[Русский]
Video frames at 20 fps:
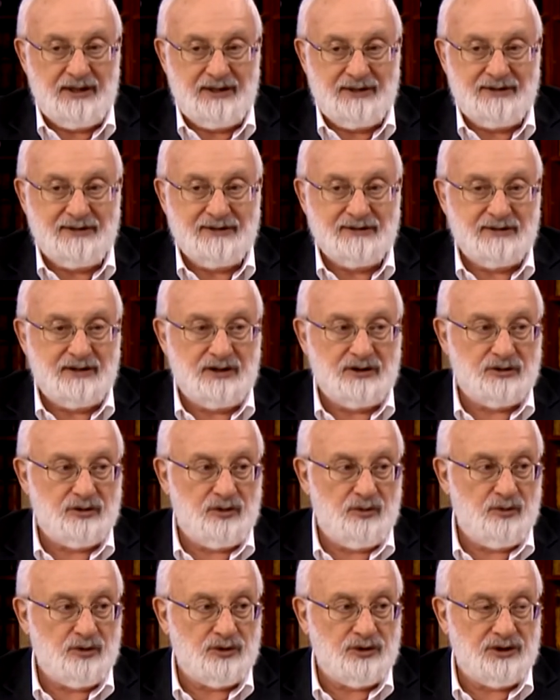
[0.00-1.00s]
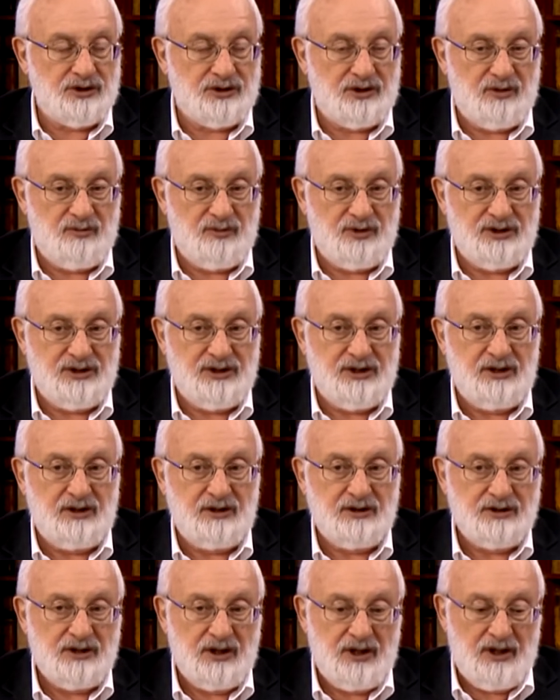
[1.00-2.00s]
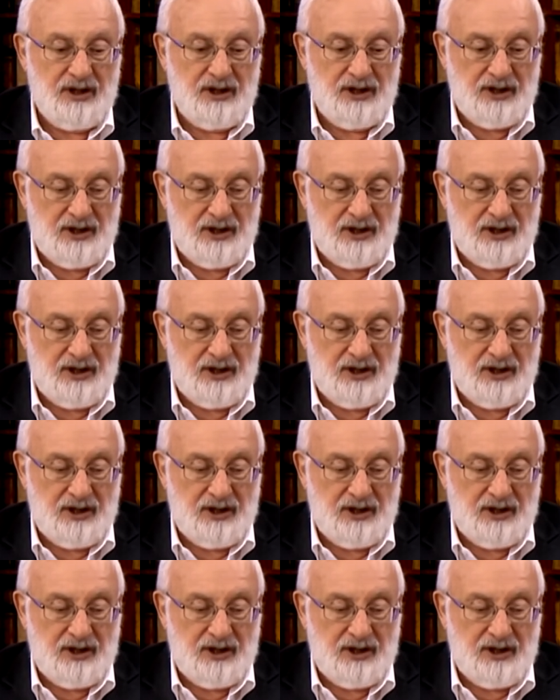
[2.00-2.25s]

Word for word: Единственное, что можно с ними сделать,